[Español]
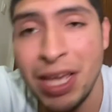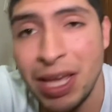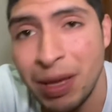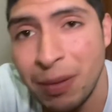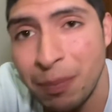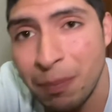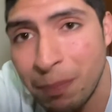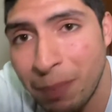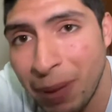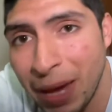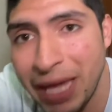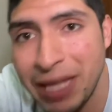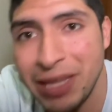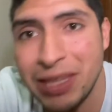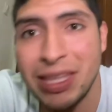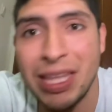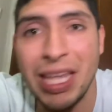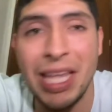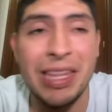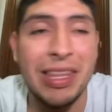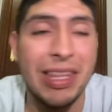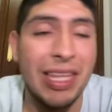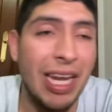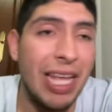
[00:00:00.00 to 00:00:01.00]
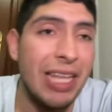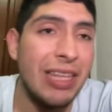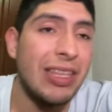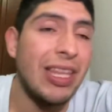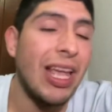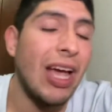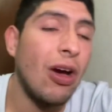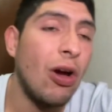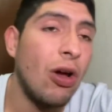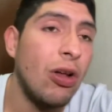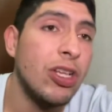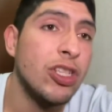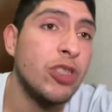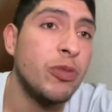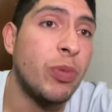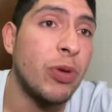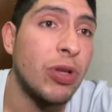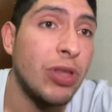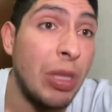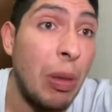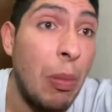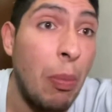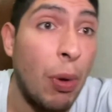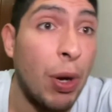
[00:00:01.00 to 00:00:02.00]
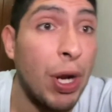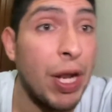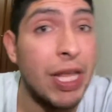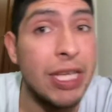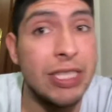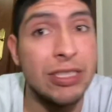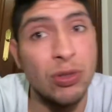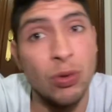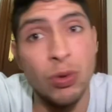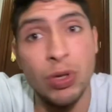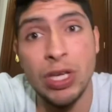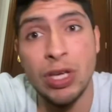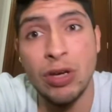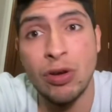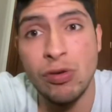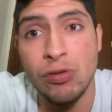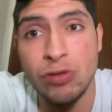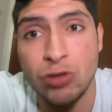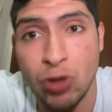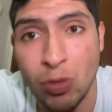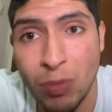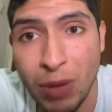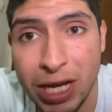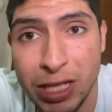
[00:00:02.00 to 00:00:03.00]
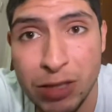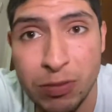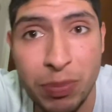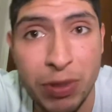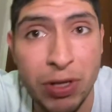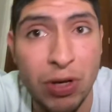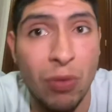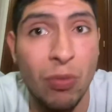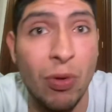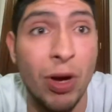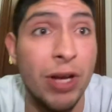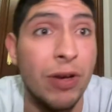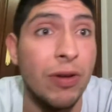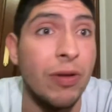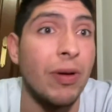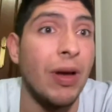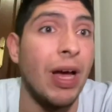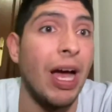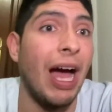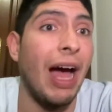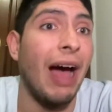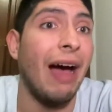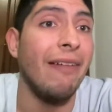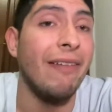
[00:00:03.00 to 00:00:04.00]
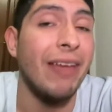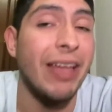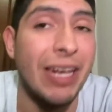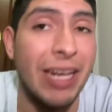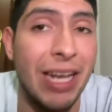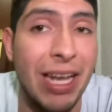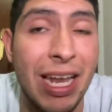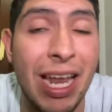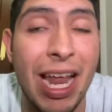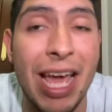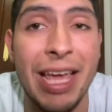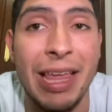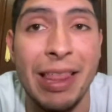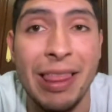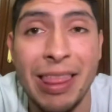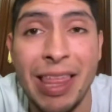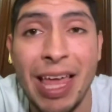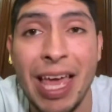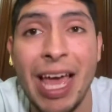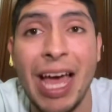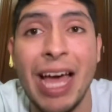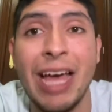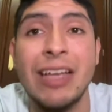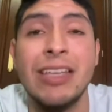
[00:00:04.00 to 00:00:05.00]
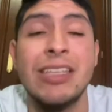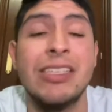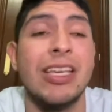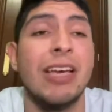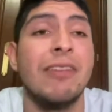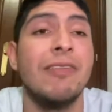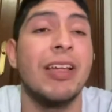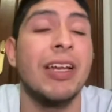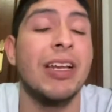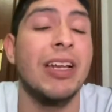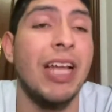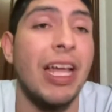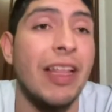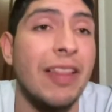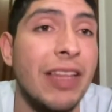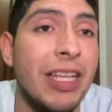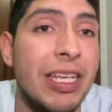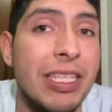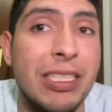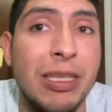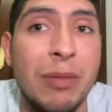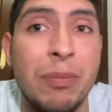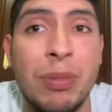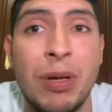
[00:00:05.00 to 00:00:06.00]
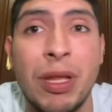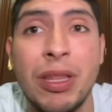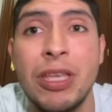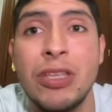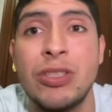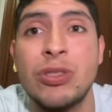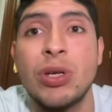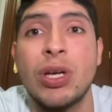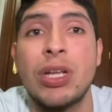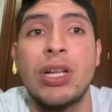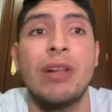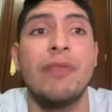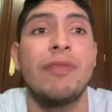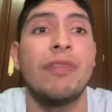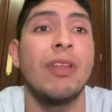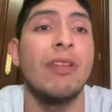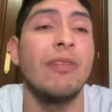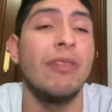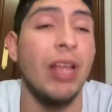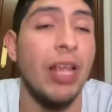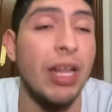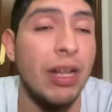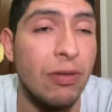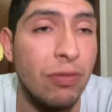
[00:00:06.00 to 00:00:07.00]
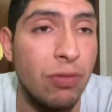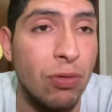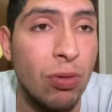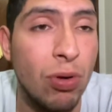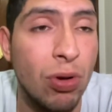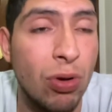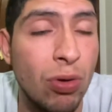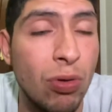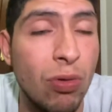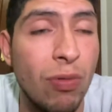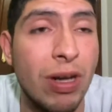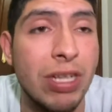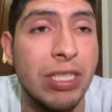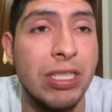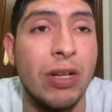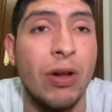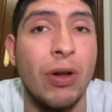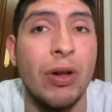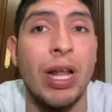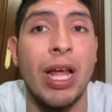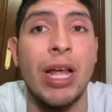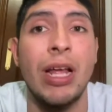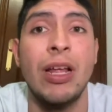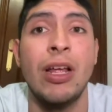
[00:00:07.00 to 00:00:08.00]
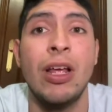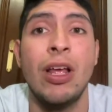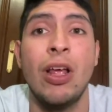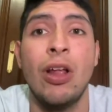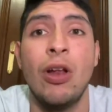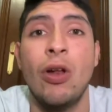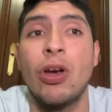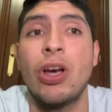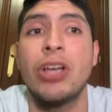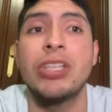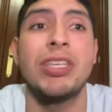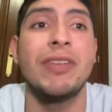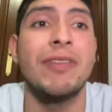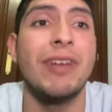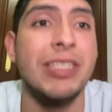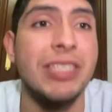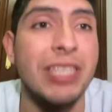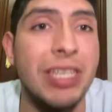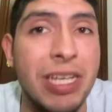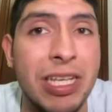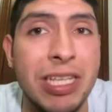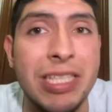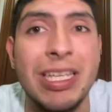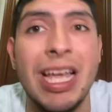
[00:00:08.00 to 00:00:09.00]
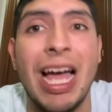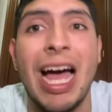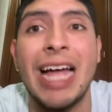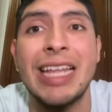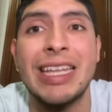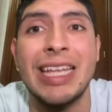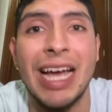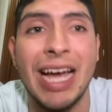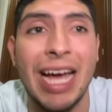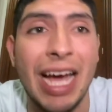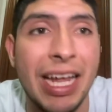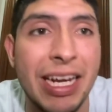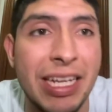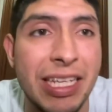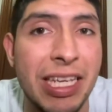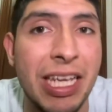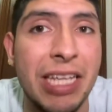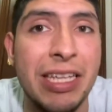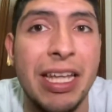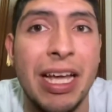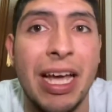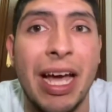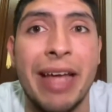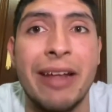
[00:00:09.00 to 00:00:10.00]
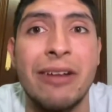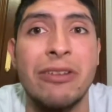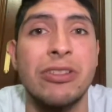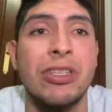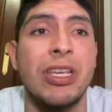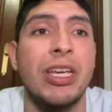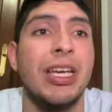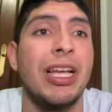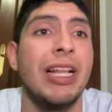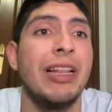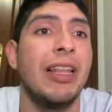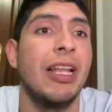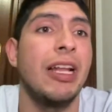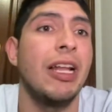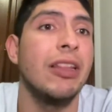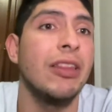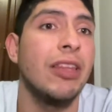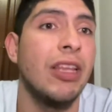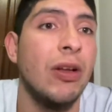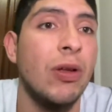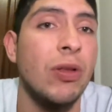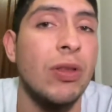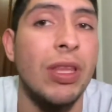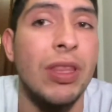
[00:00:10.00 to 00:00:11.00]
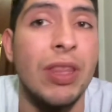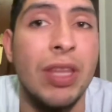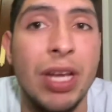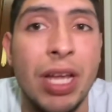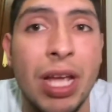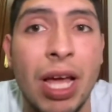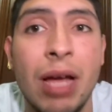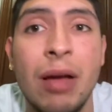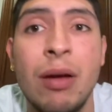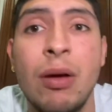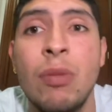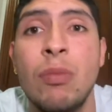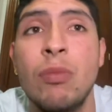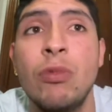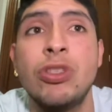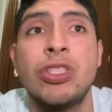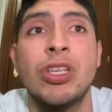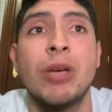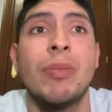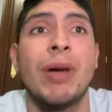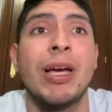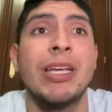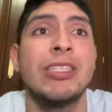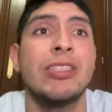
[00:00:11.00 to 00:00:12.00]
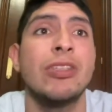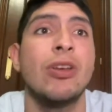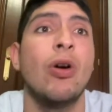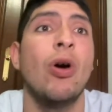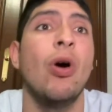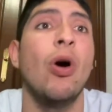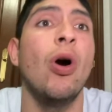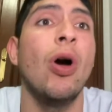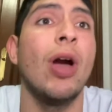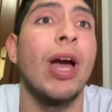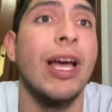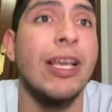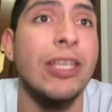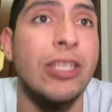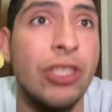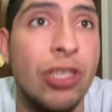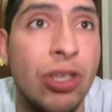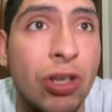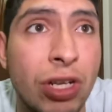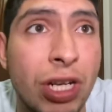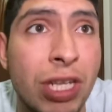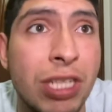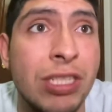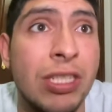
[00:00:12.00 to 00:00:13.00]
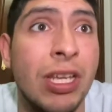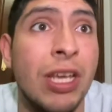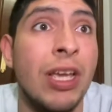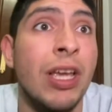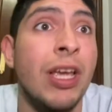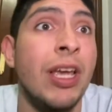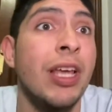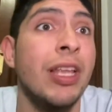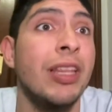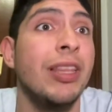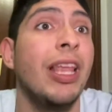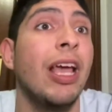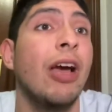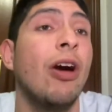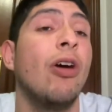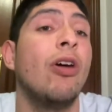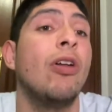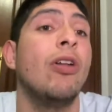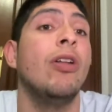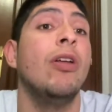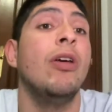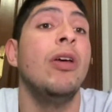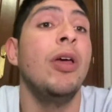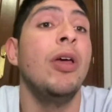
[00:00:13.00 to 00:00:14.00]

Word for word: 20, 30 goles por temporada o incluso más, pero bueno, a ver, la idea, Xavi Hernández siempre ha dicho que en el, en Fútbol Club Barcelona lo que se va a hacer es atacar y atacar, o sea que el delantero tendría muchas más ocasiones de gol.